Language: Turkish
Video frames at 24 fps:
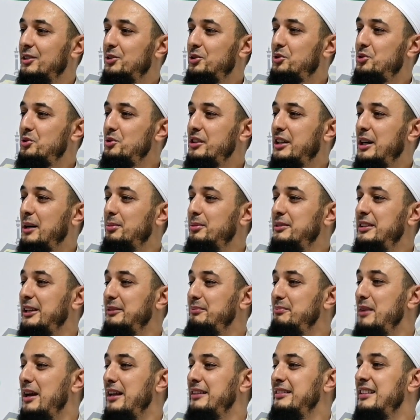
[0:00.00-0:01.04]
Suçunu kabul
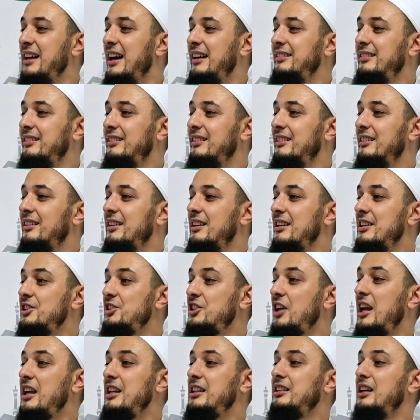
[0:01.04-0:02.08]
etmeyenler
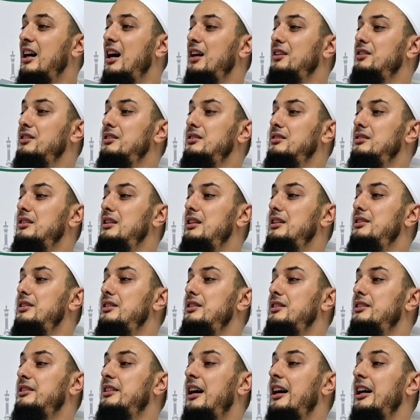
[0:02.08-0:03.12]
şeytanın
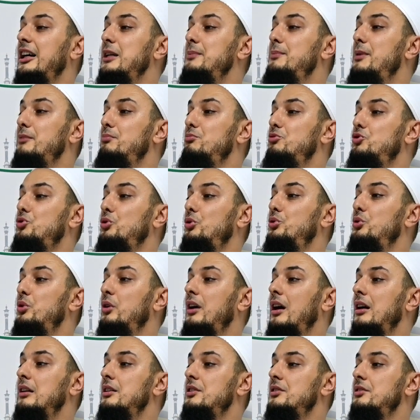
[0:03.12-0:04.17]
izini takip etmiş oluyor
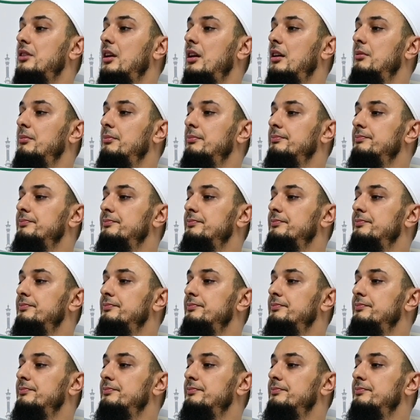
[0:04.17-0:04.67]
kardeşlerim.